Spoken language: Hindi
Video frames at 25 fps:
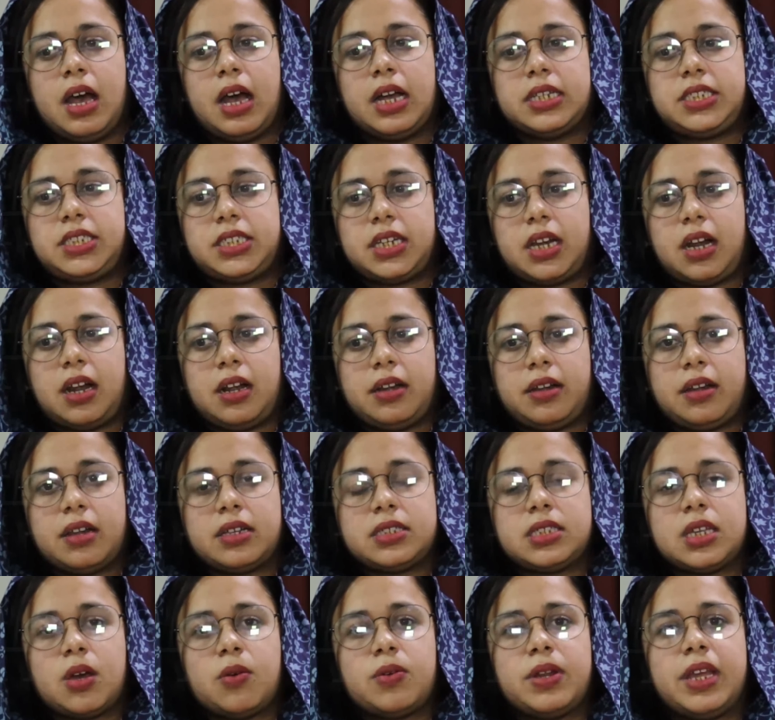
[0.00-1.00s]
अच्छा
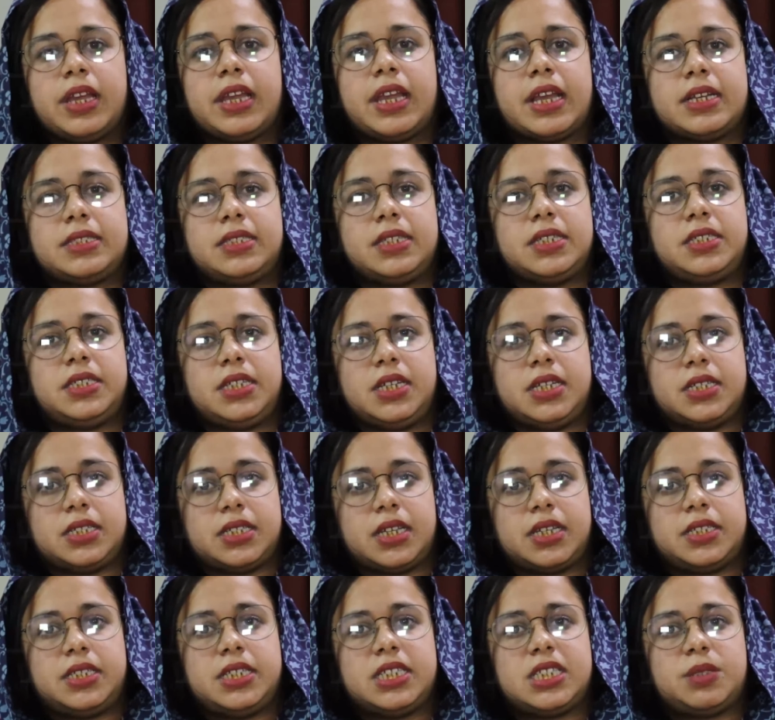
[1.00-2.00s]
अल्ट्रासाउंड एक ऐसी चीज़
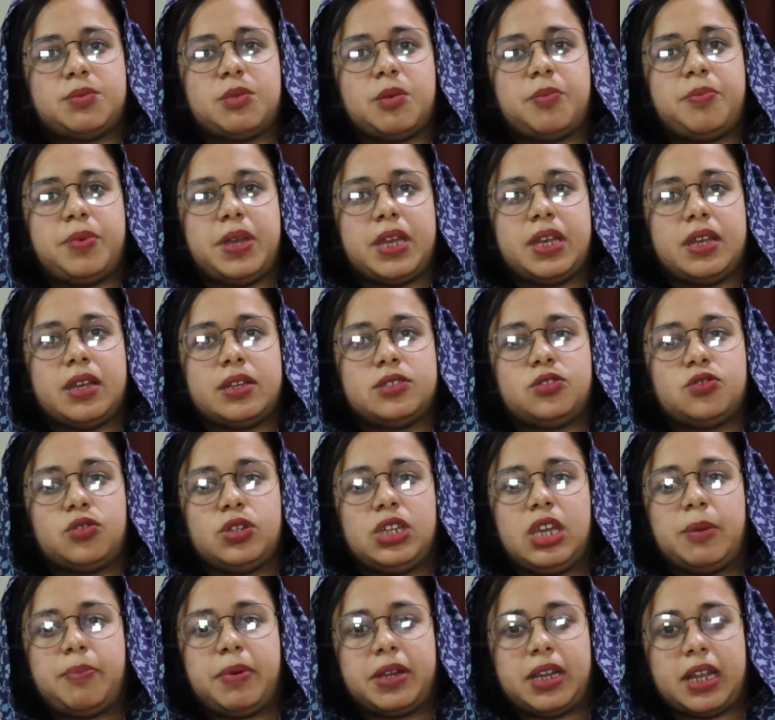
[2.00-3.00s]
है जिसमें बे जो
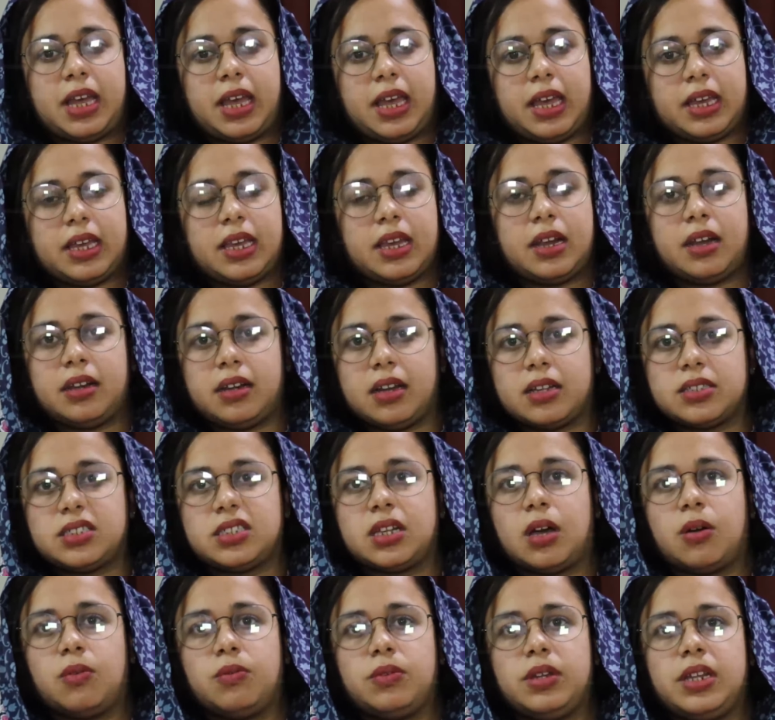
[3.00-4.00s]
ये बनाया गया
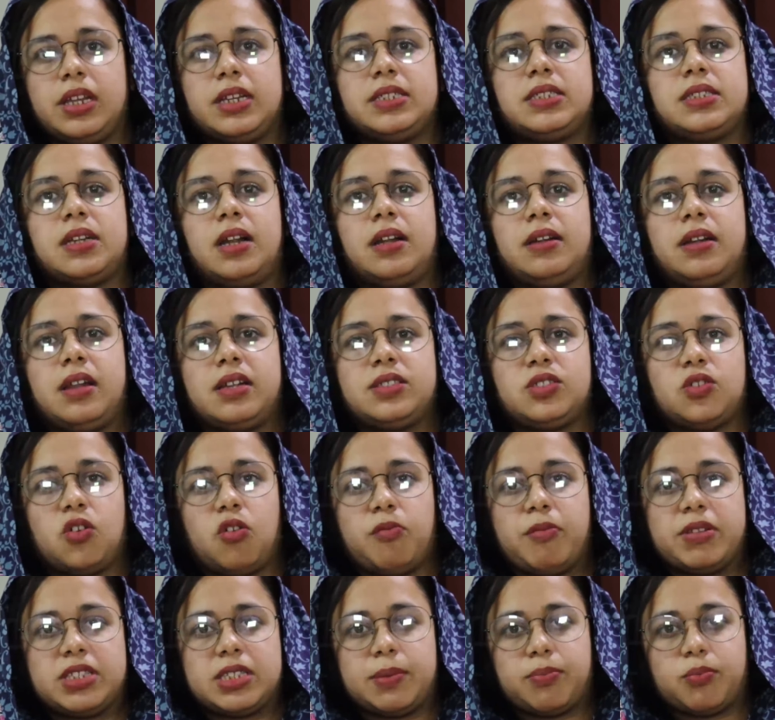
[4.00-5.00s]
अल्ट्रासाउंड इस
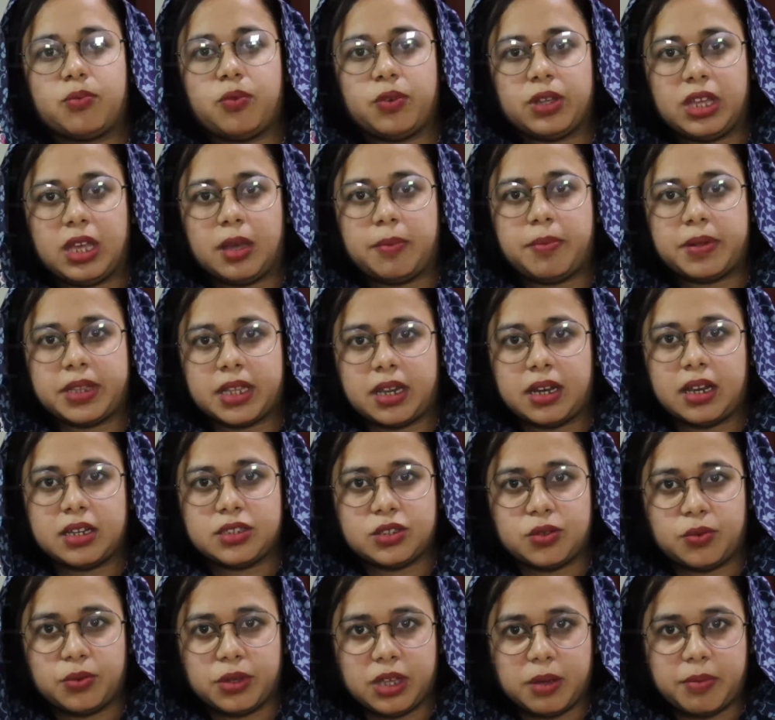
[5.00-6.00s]
अल्ट्रासाउंड में सबको ये बताना
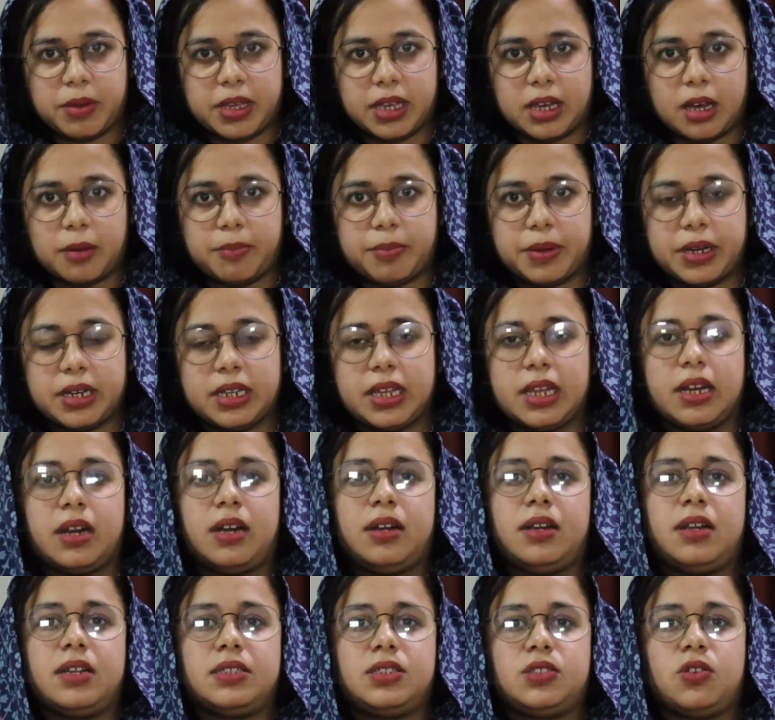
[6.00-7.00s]
चाहूँगी मैं यहाँ पर कि
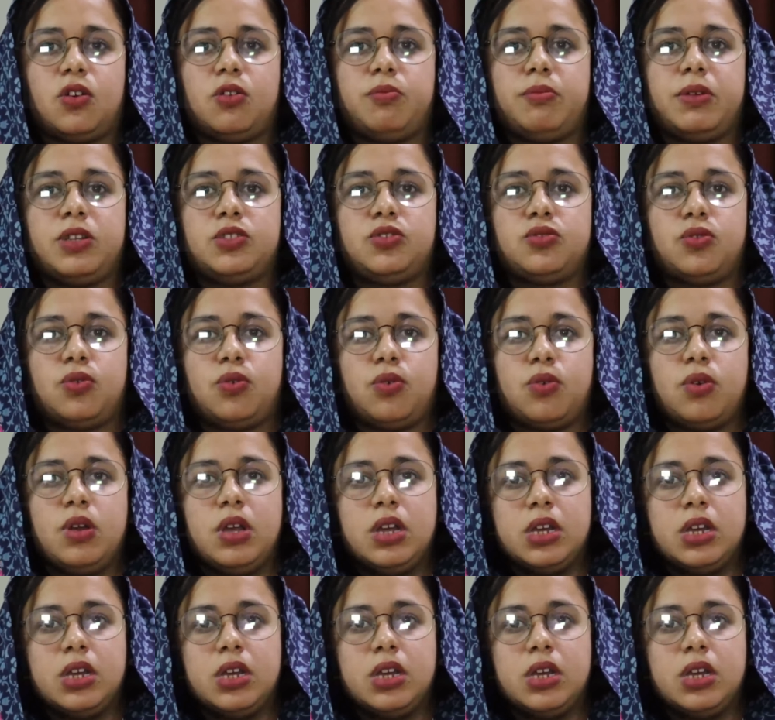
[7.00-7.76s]
अल्ट्रासाउंड में जो